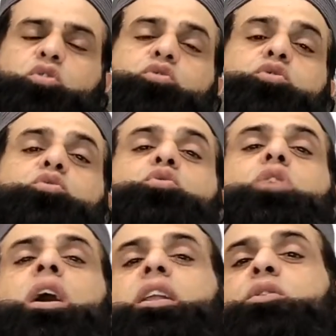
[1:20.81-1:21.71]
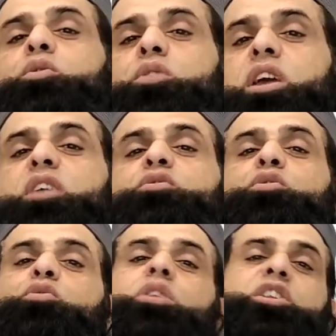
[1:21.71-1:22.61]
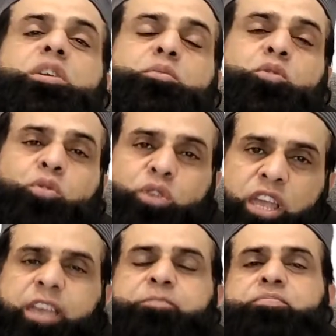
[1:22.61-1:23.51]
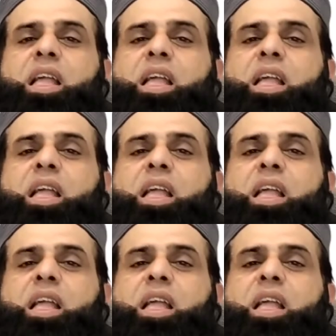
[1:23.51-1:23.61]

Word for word: तो ज़रूर हल होंगी ज़रूर ख़त्म होंगी